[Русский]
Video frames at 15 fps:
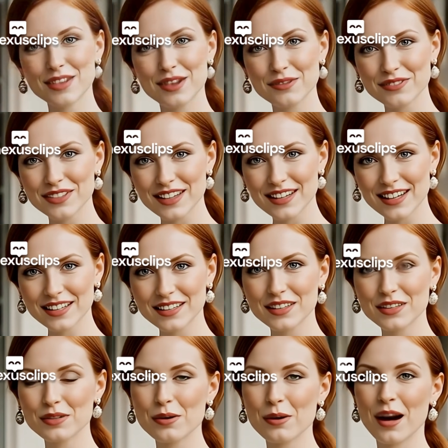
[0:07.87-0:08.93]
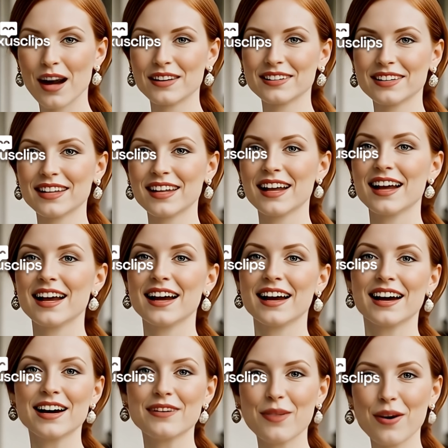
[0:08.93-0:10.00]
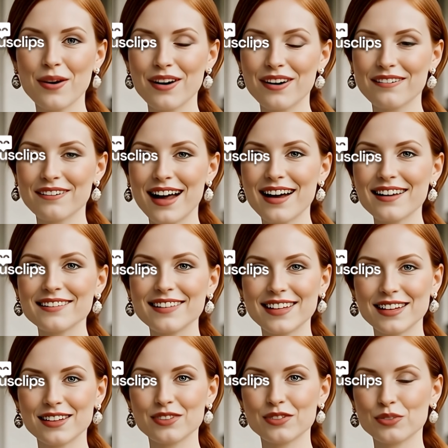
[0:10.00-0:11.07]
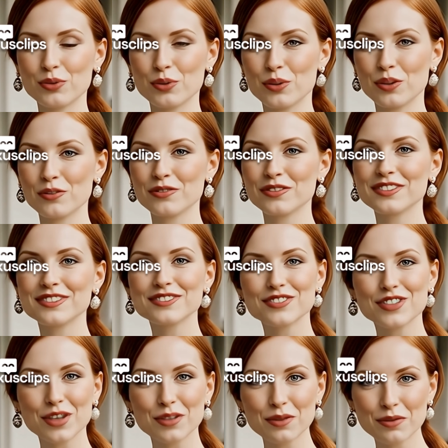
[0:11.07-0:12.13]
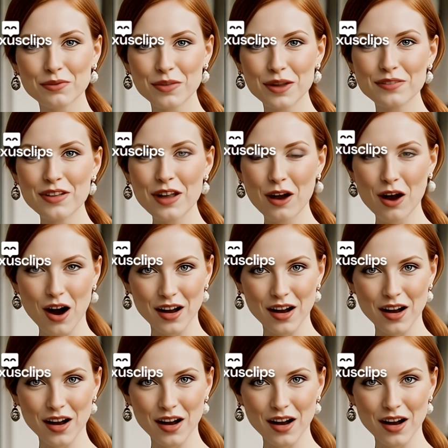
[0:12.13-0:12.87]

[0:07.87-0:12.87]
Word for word: чтобы успевать конвертировать и не прерывать воспроизведение, аудиоплееру